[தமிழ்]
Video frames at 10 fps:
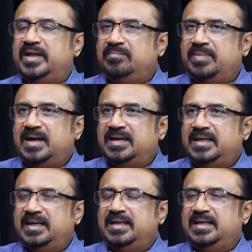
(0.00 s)

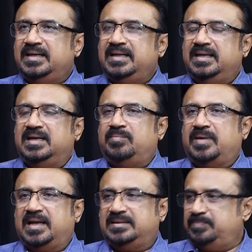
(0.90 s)
உடன்பாட்டை நீங்கள்
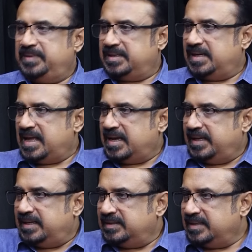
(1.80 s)
பார்ப்பீர்களாக
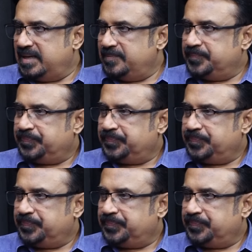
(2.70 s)
இருந்தால்